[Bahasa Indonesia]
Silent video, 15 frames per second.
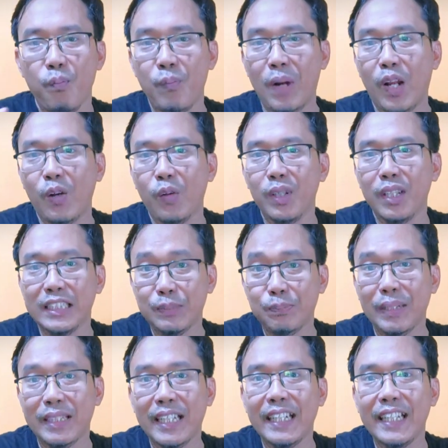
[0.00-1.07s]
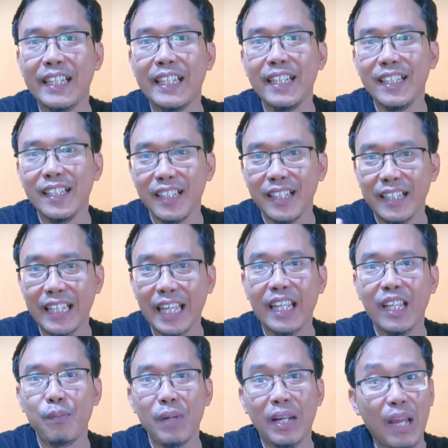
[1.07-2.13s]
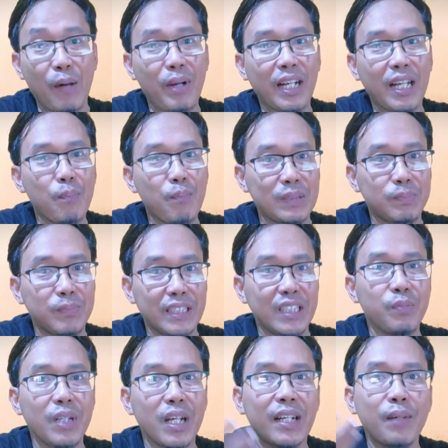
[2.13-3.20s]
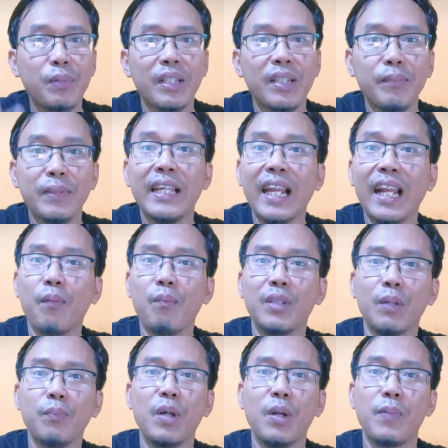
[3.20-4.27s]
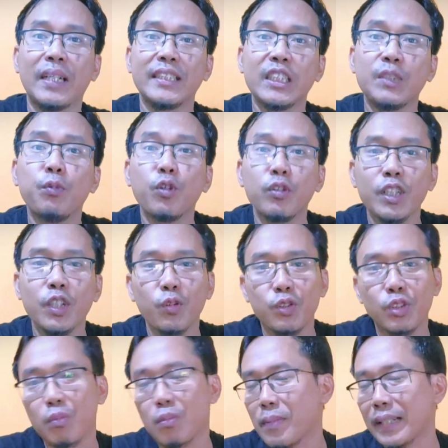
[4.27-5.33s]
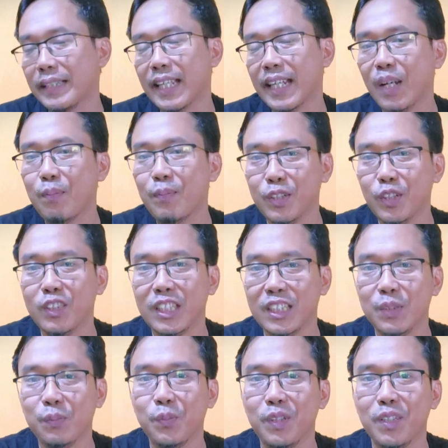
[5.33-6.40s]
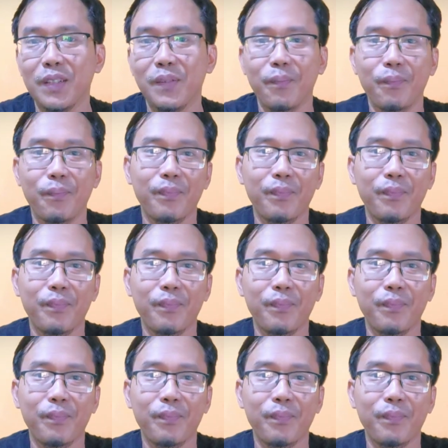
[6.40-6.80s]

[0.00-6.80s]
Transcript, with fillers: melalui kesempatan ini kita ingin menawarkan perspektif yang lebih mendalam dan berbasis bukti untuk mematahkan mitos tersebut.